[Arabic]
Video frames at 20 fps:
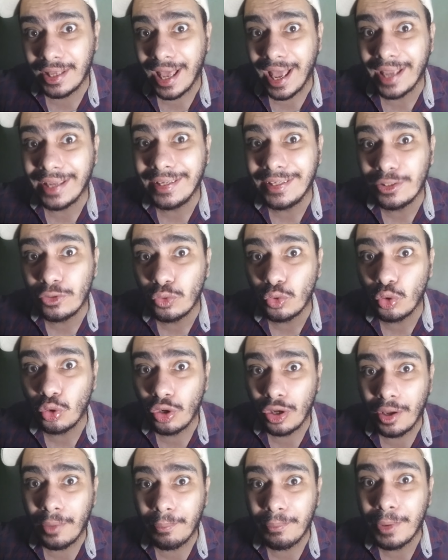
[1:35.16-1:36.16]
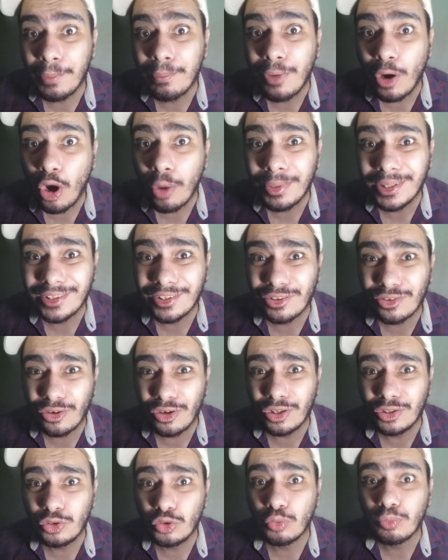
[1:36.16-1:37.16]
هيجوا من بوابة
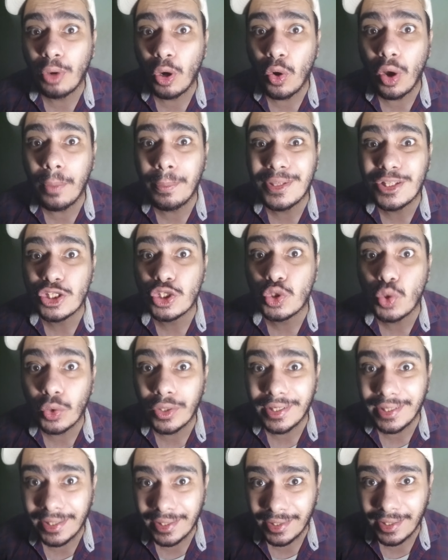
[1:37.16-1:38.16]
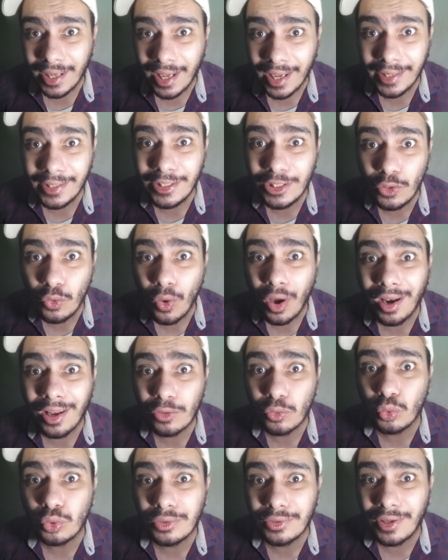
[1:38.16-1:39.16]
إيران وبوابة سوريا هيجوا على
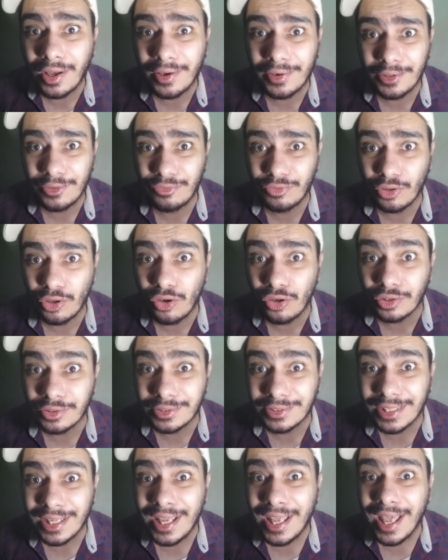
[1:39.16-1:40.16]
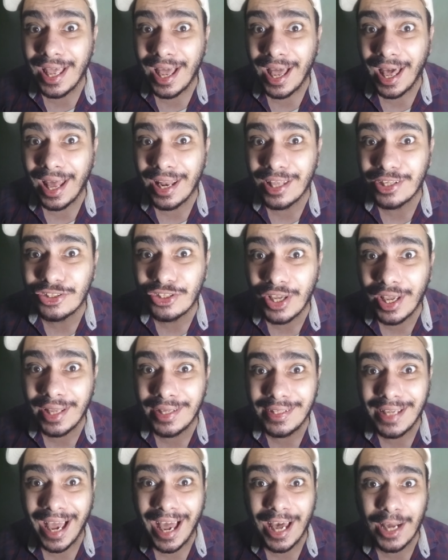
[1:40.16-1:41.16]
طول نهر الفرات
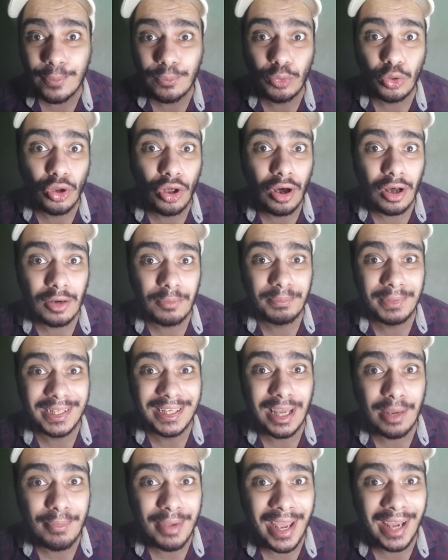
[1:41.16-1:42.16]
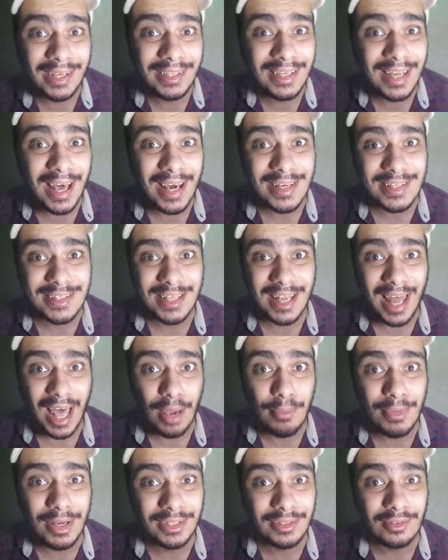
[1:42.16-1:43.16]
علشان يحاربوا الغرب الجماعي اللي أرسل
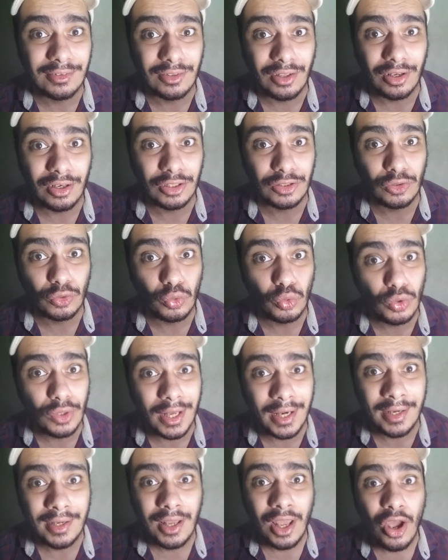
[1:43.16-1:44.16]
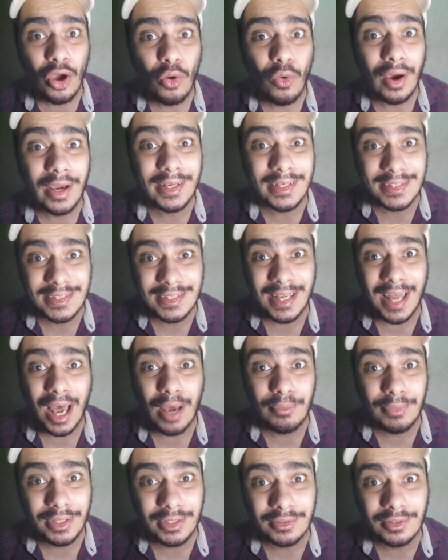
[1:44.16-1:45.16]
حملة الطائرات الأولى وهيرسل
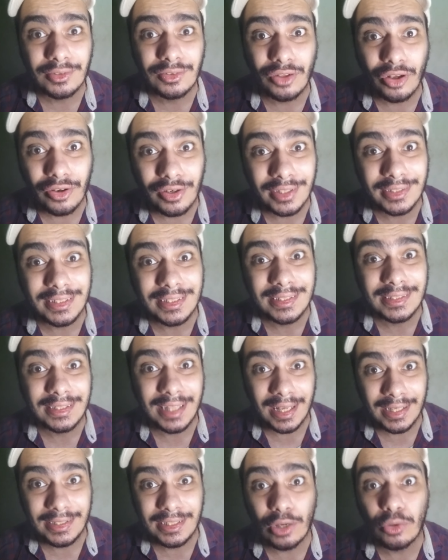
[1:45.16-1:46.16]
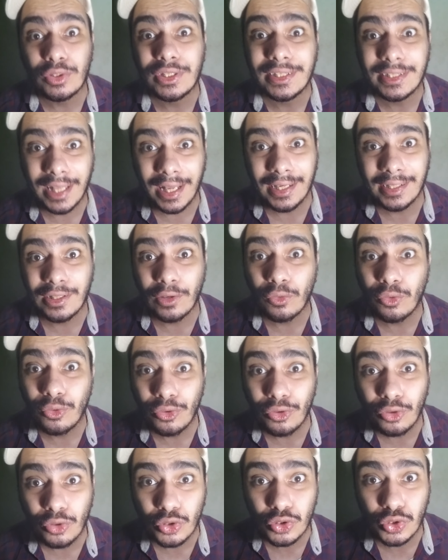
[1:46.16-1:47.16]
حملة الطائرات التانية والتالتة
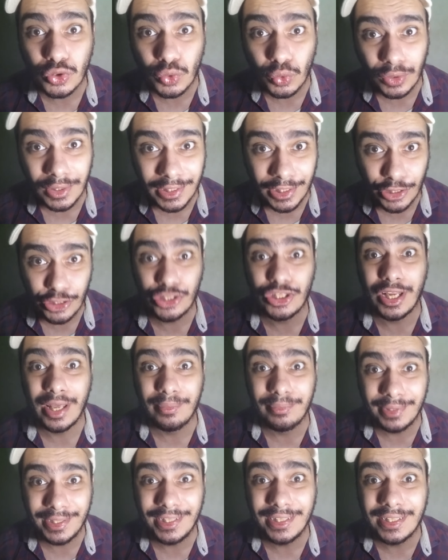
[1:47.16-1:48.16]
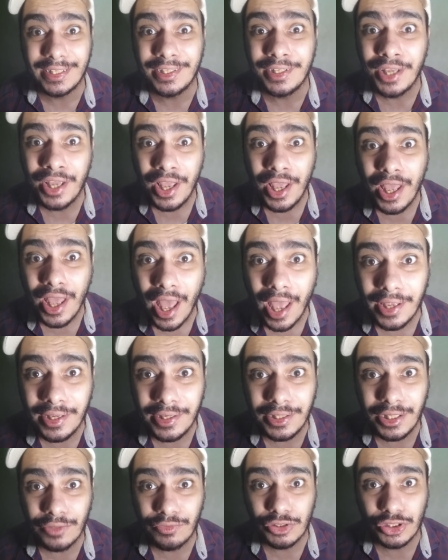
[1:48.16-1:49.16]
وكل أسطول الجيش الأمريكي
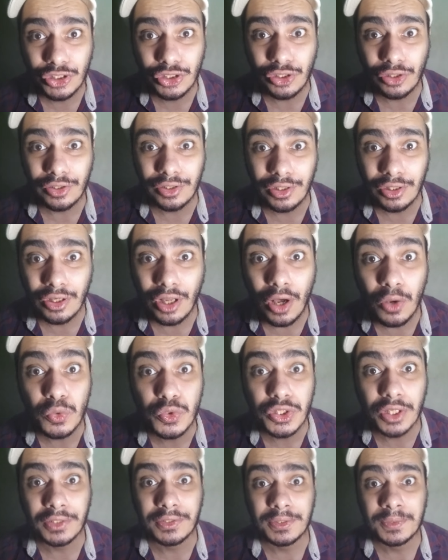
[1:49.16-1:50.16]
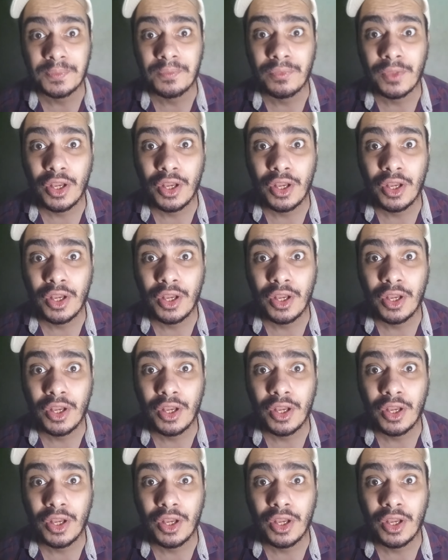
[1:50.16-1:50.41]
هيجي في الشرق الأوسط